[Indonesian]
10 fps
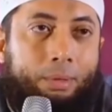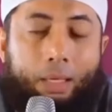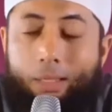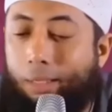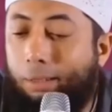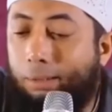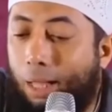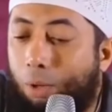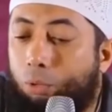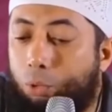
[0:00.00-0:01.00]
Karena kita
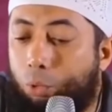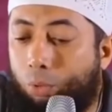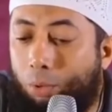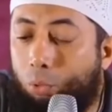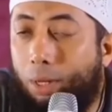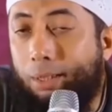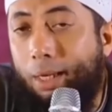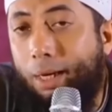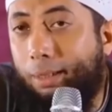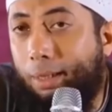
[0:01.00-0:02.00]
tahu suka
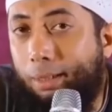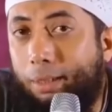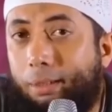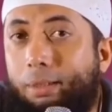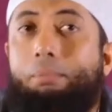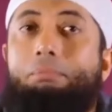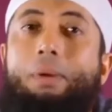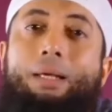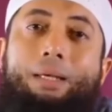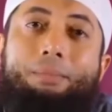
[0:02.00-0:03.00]
dukanya akan ada,
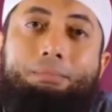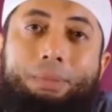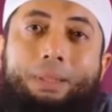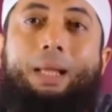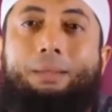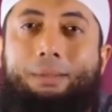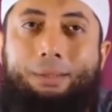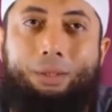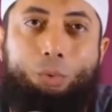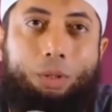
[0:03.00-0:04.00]
makin berat
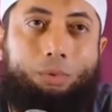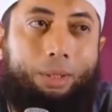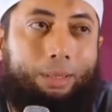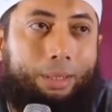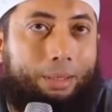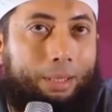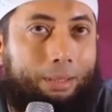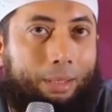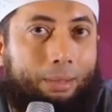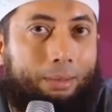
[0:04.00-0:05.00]
sesuatu yang kita
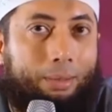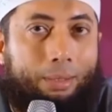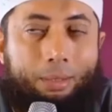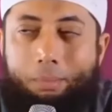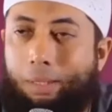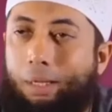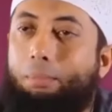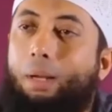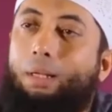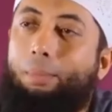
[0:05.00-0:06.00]
jalankan, maka
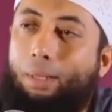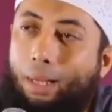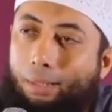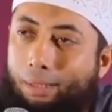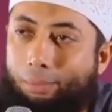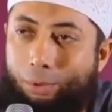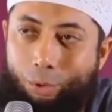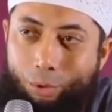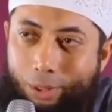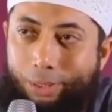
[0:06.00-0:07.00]
kembali kepada hadis Nabi
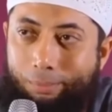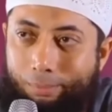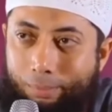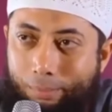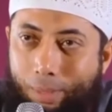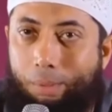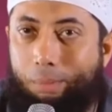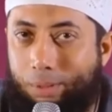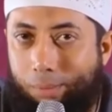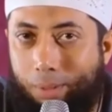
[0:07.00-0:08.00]
SAW. Nabi
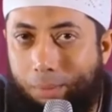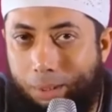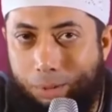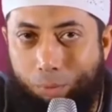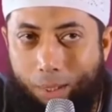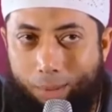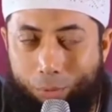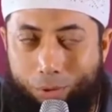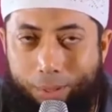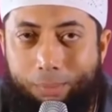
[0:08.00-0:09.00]
bersabda dalam hadis Bukhari
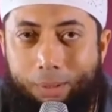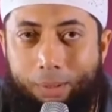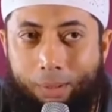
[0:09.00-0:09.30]
Muslim,